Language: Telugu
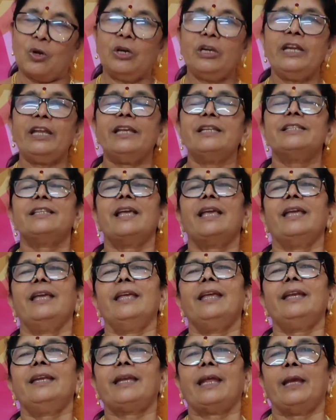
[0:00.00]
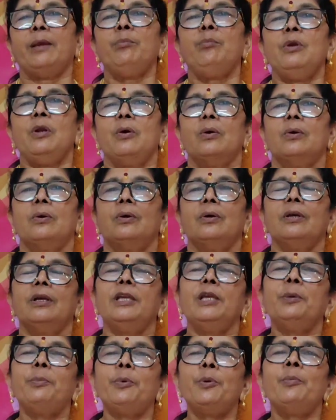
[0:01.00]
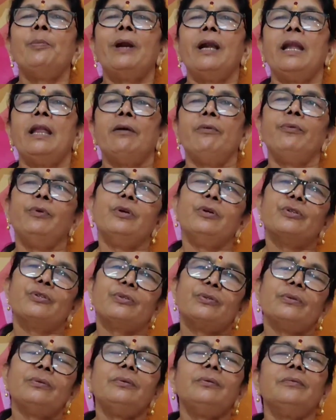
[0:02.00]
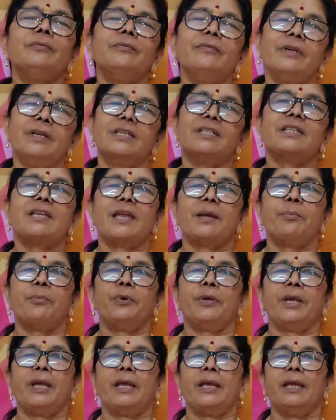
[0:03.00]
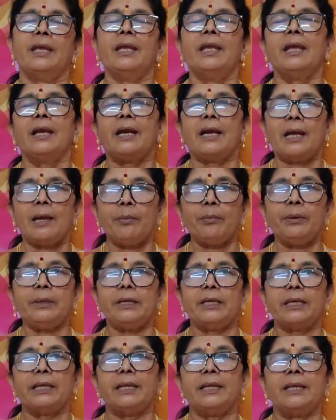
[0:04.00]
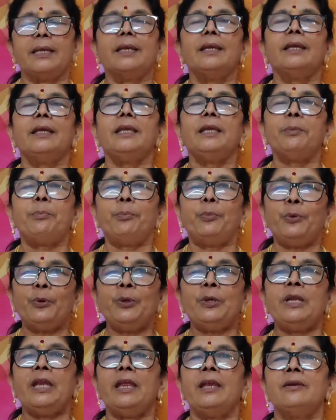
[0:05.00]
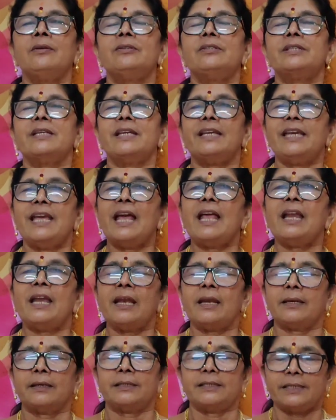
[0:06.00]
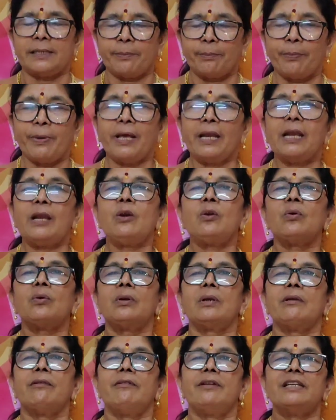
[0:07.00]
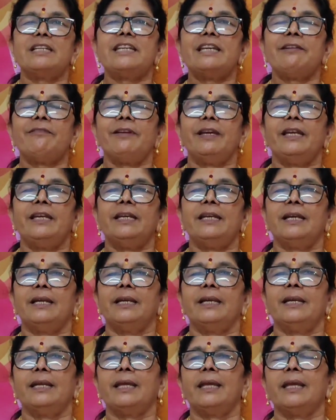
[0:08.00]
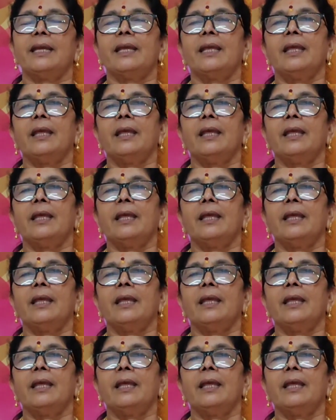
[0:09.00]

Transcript: మానిటైజ్ అయ్యే టైంలో ఇప్పుడు మళ్ళా వ్యూస్ వేస్ట్ అయిపోయాయి కాబట్టి ఇప్పుడు నేను చేయాల చెప్పాలనుకున్న విషయం ఏంటంటే